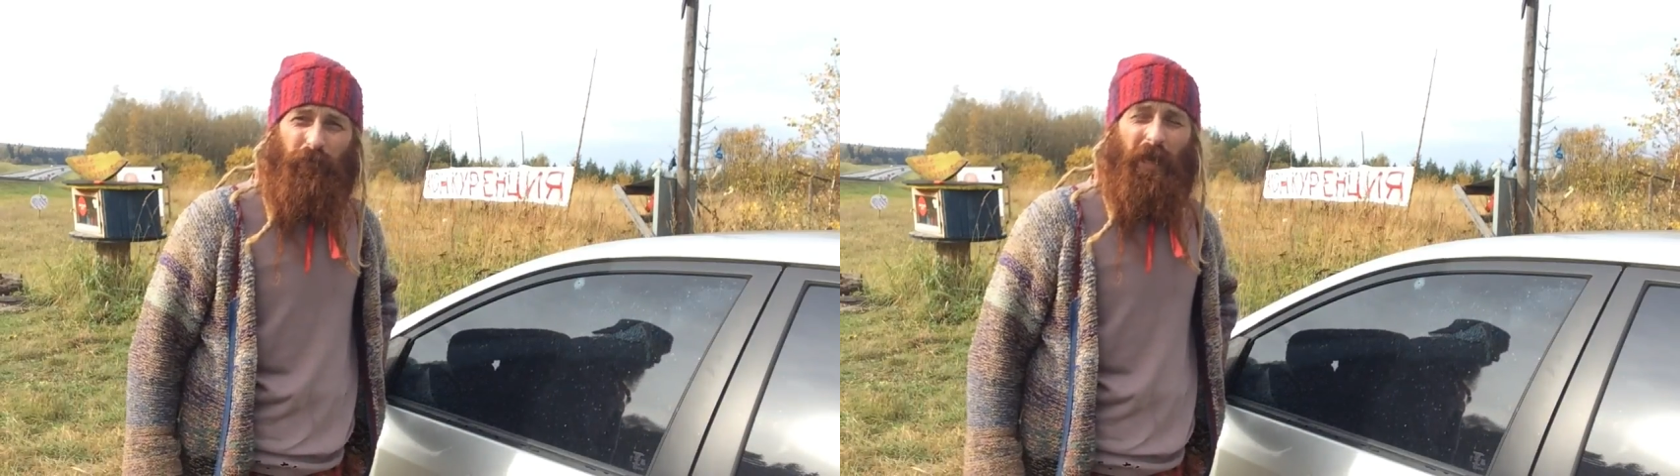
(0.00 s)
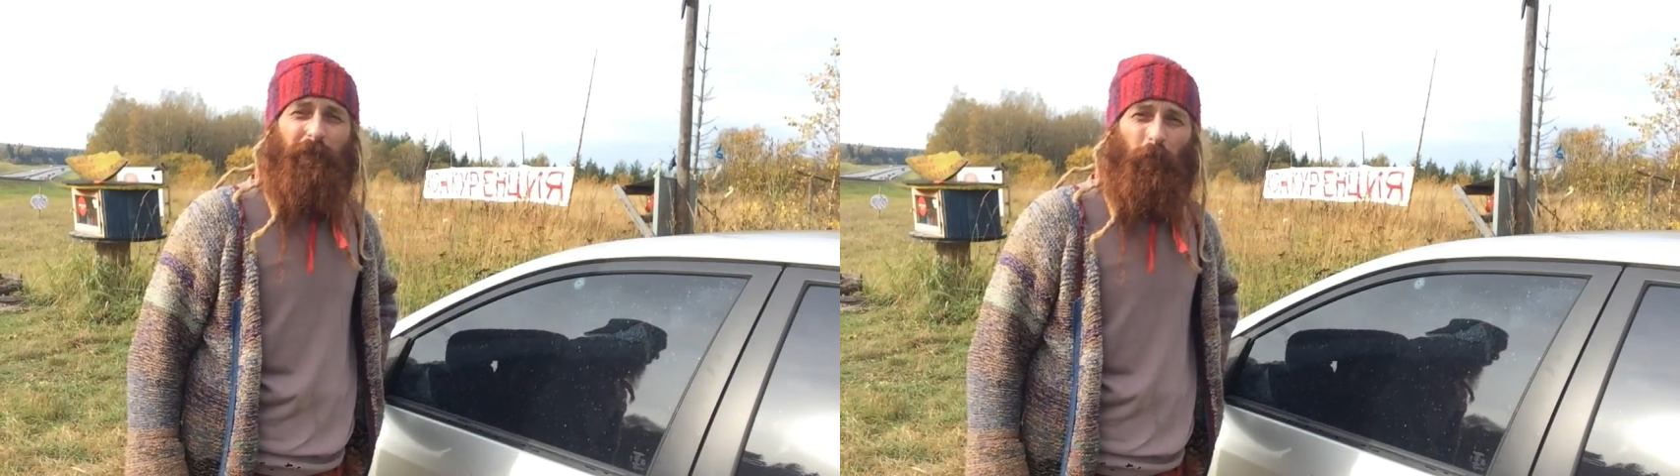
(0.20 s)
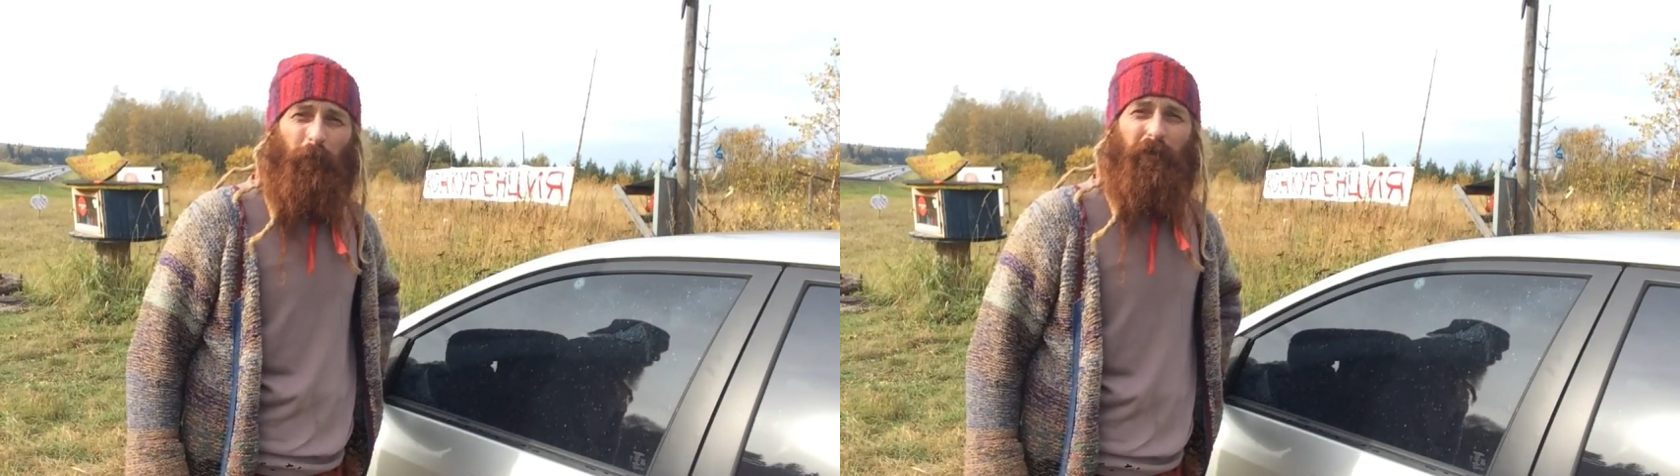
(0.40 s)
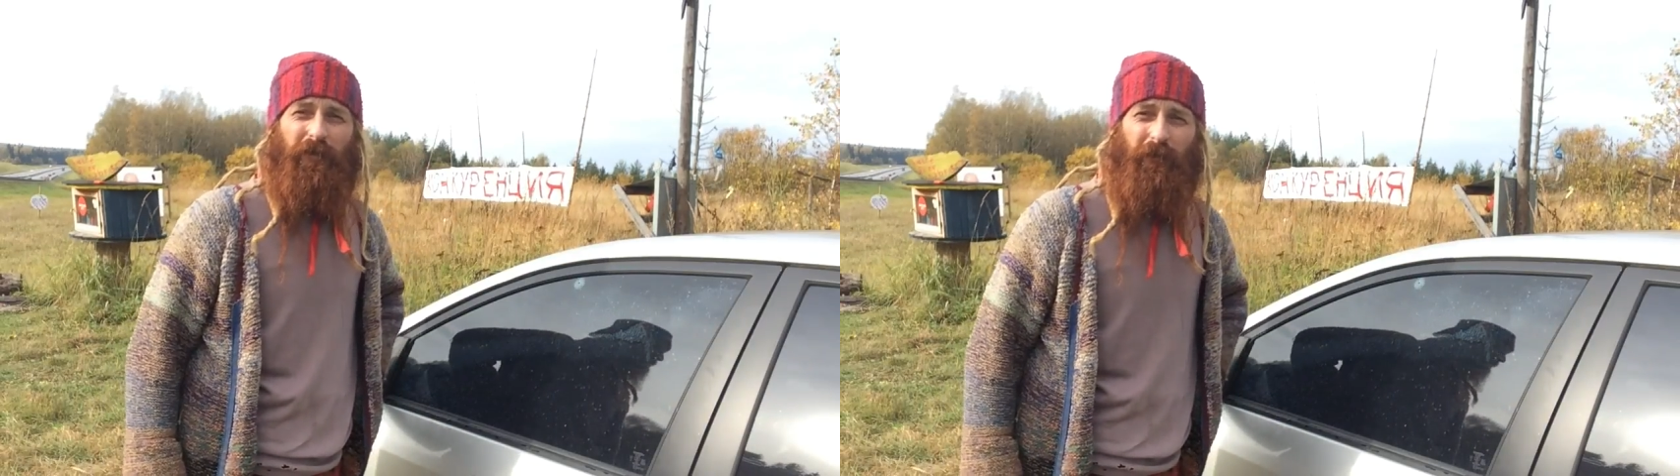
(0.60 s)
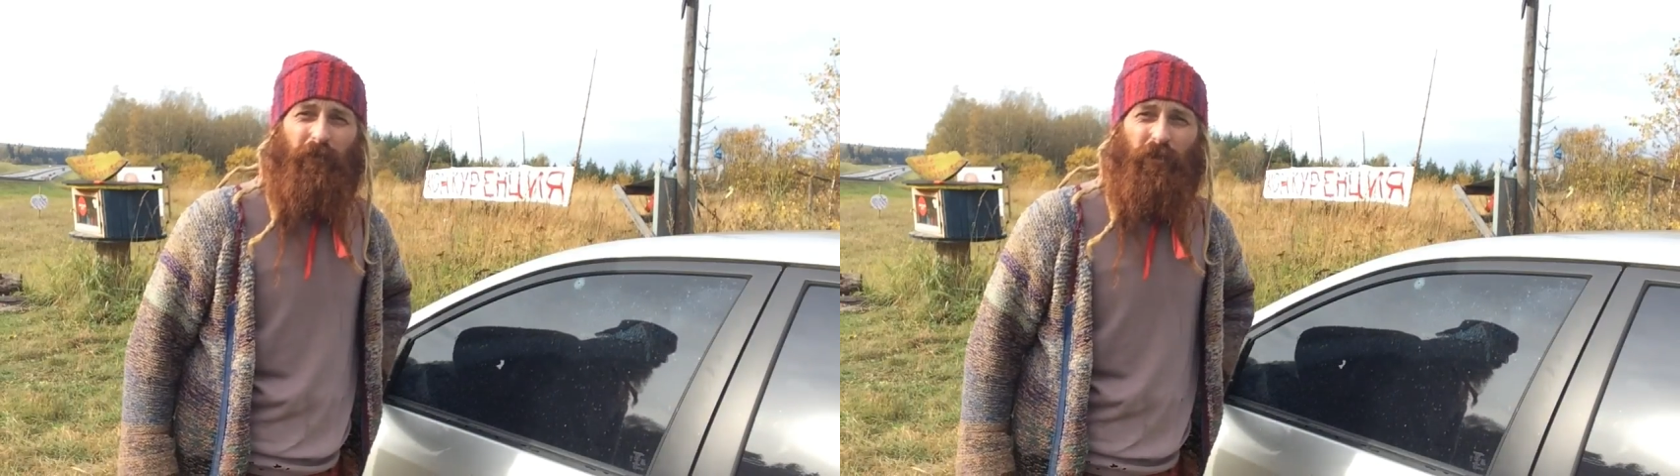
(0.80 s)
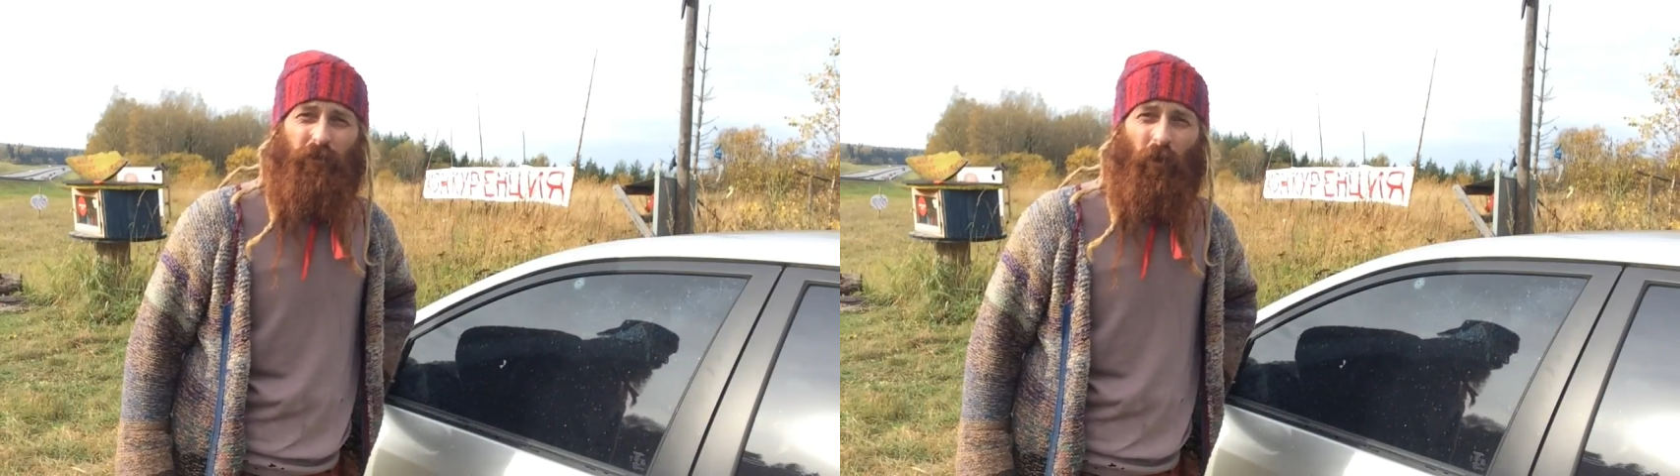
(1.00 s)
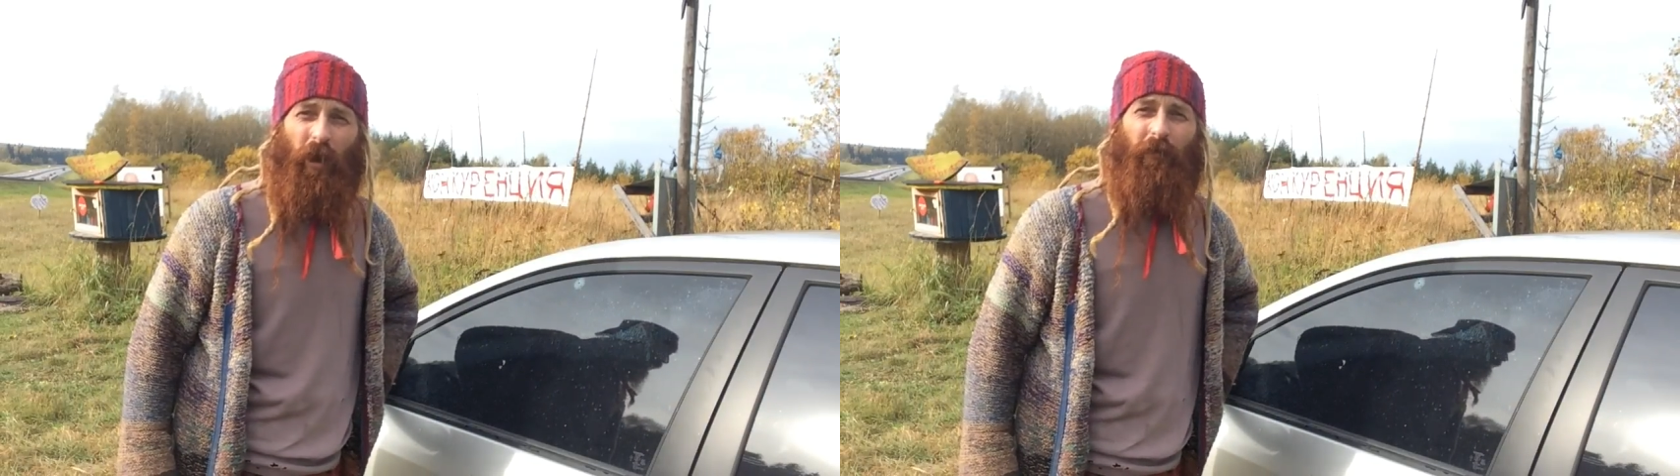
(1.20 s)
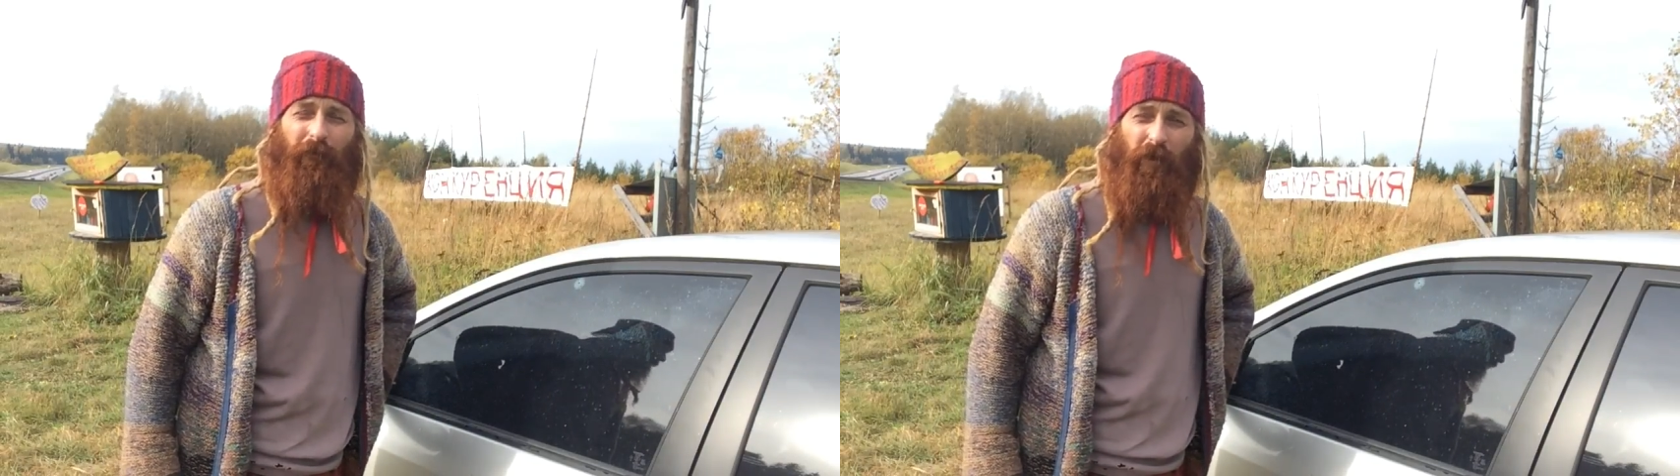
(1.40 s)
усадьбу было
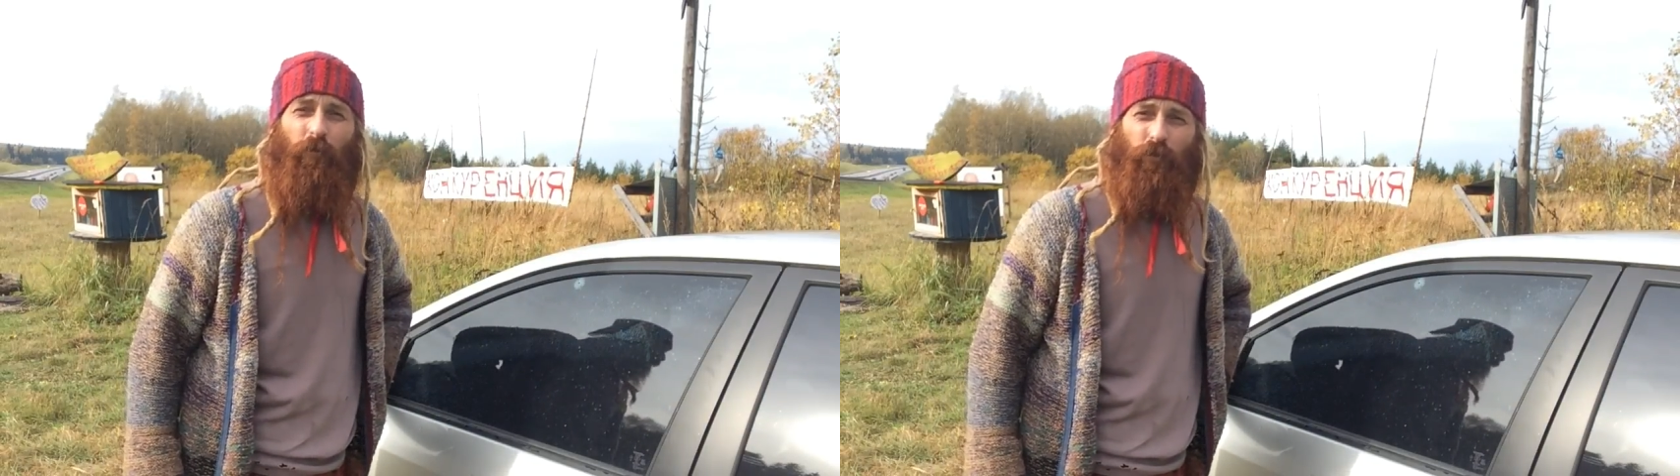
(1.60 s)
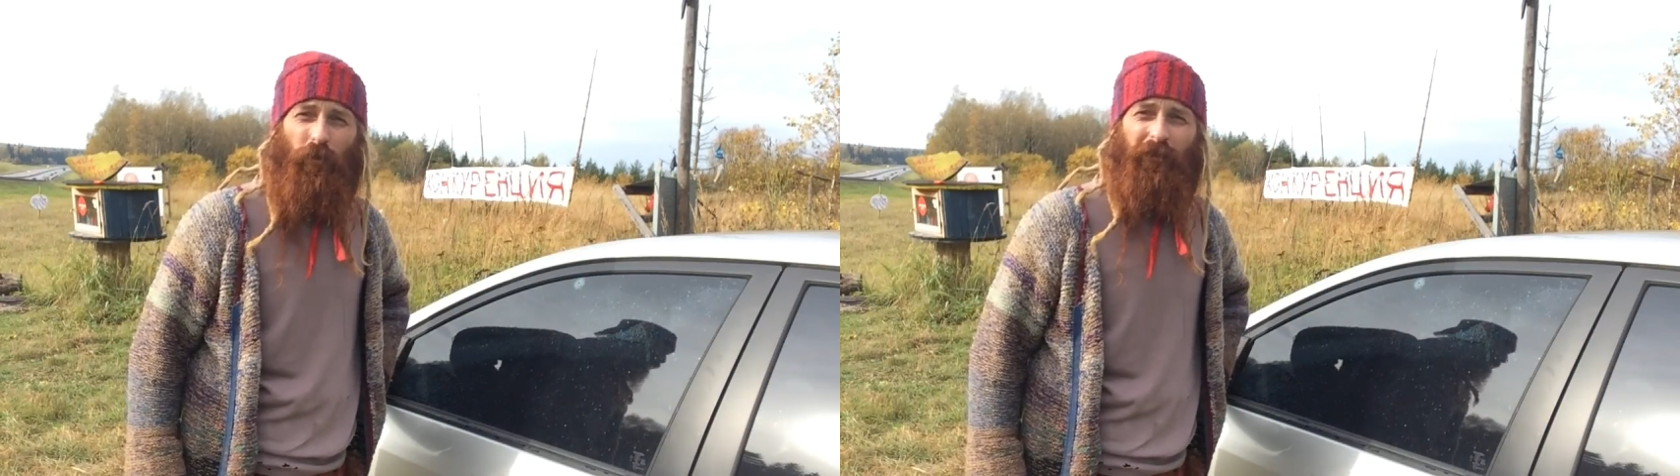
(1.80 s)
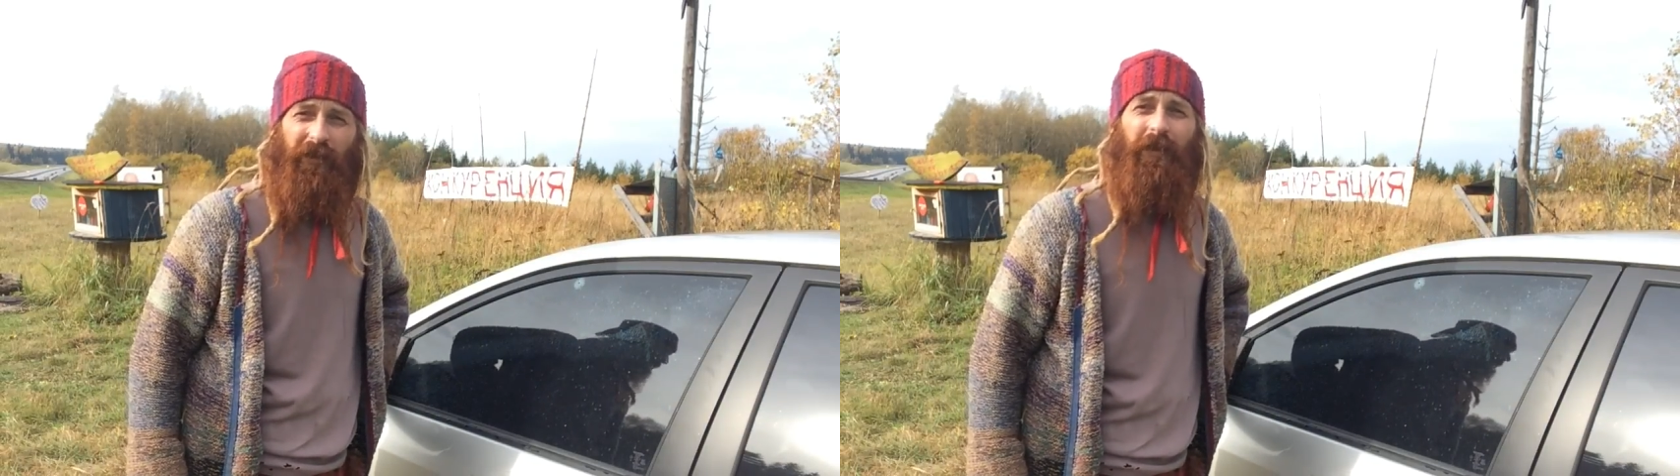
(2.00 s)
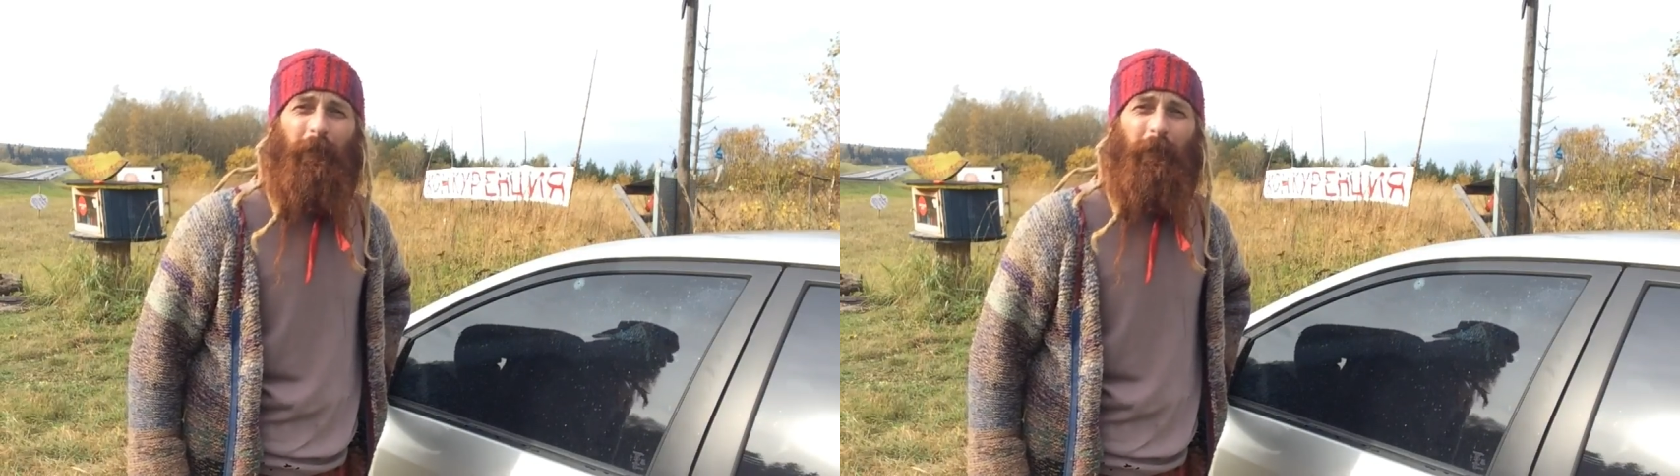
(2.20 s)
совершено вооруженное